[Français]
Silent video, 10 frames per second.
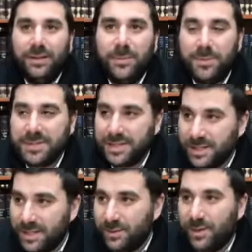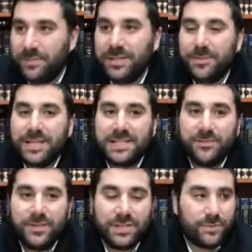Baba Salé ou Rabbi Qu'est-ce que ça
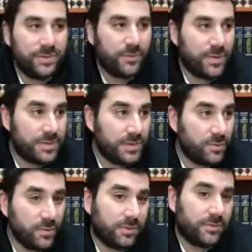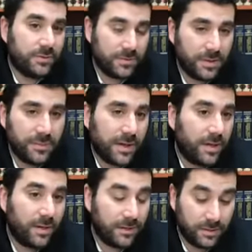veut dire ce niveau de tzidkout eh
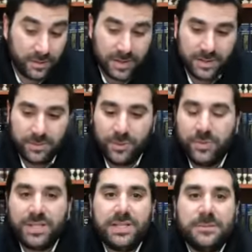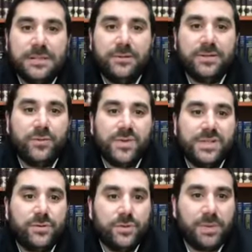ben, Le Khazar nous explique le niveau de
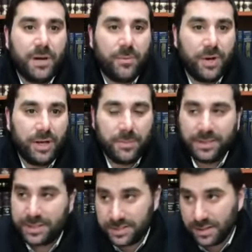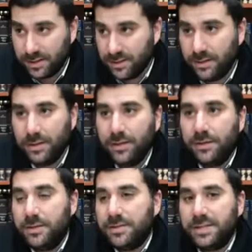tzidkout par rapport à la parnassa.
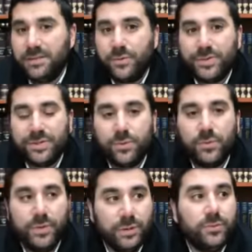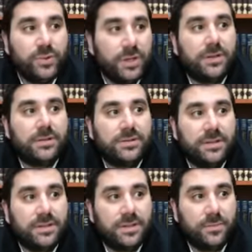C'est un niveau de tzidkout de Emouna.
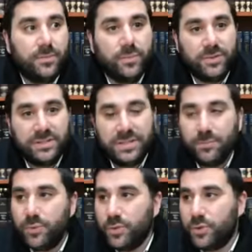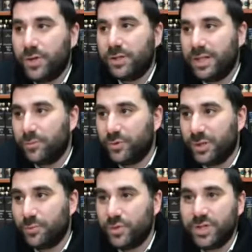C'est-à-dire, plus, plus tu as de la
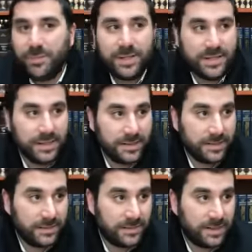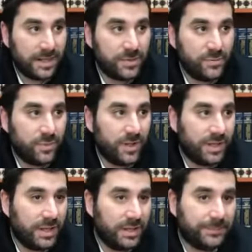Emouna, plus tu es appelé de sadique. C'est la raison pour
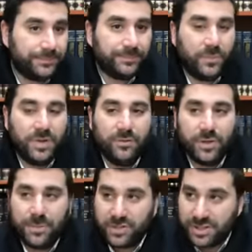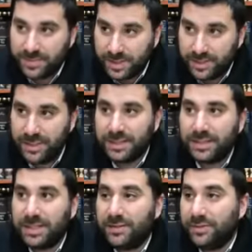laquelle, on a vu dans la la semaine dernière,
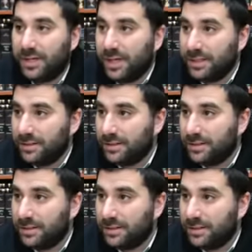Datan et Aviran,